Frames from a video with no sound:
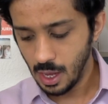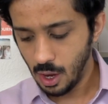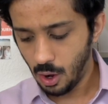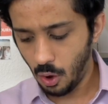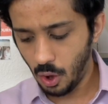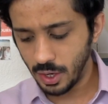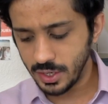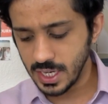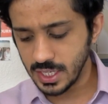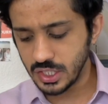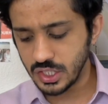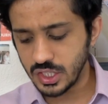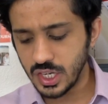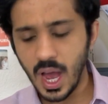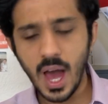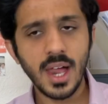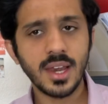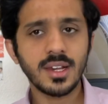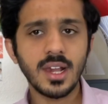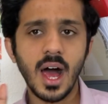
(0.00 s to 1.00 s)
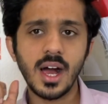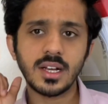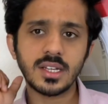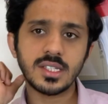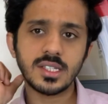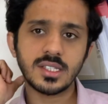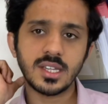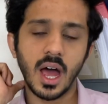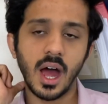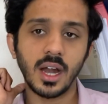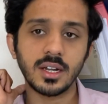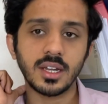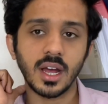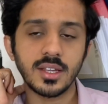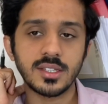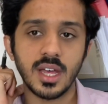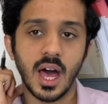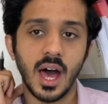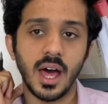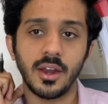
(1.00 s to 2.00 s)
और ये चार लाख साठ
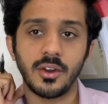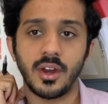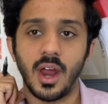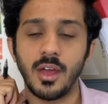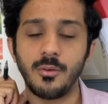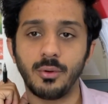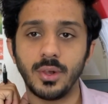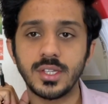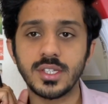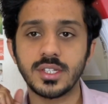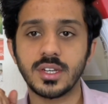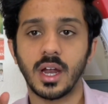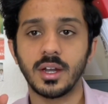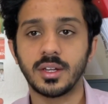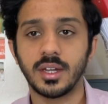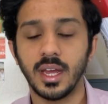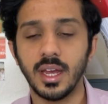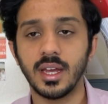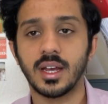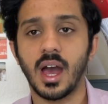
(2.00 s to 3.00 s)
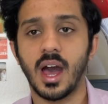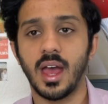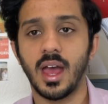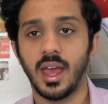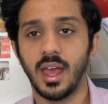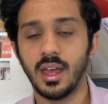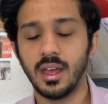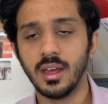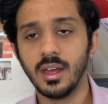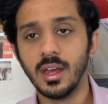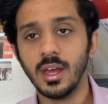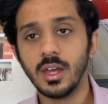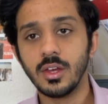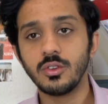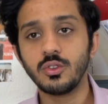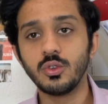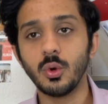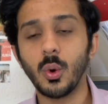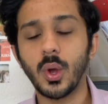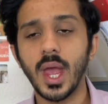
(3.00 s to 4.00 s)
हजार राइफल्स का ठेका है
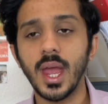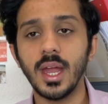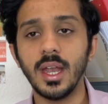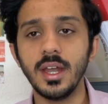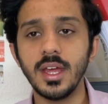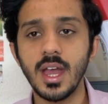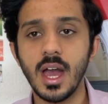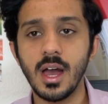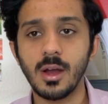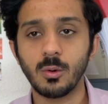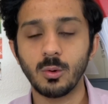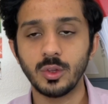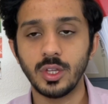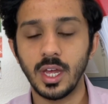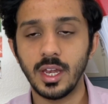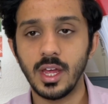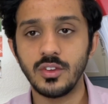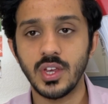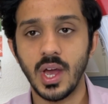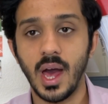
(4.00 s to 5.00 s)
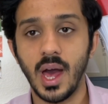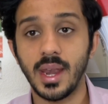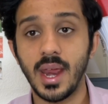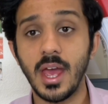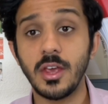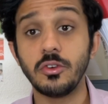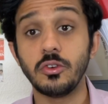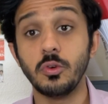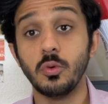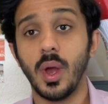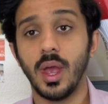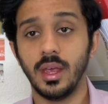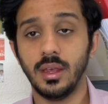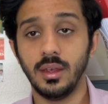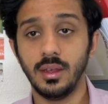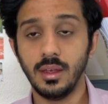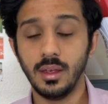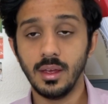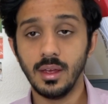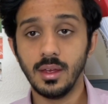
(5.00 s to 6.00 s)
जो कि इंडिया को देने जा रहा है यूएई
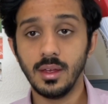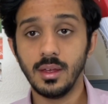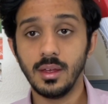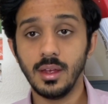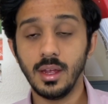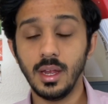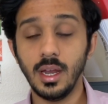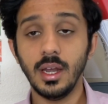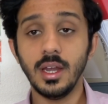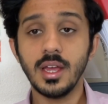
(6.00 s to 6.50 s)
e।